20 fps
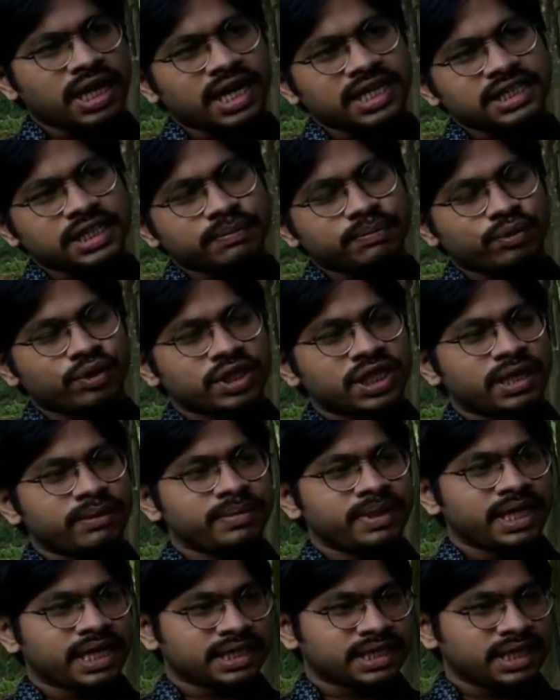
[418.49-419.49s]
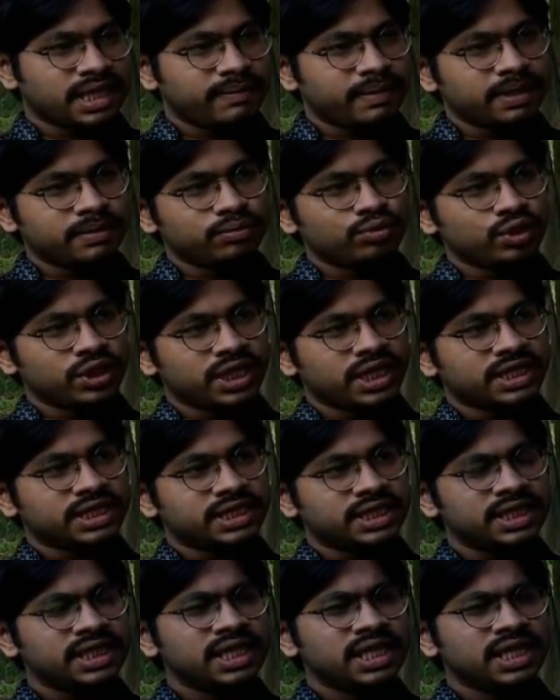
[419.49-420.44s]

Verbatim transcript: আসার পরে আমি একটা আমার বই আসে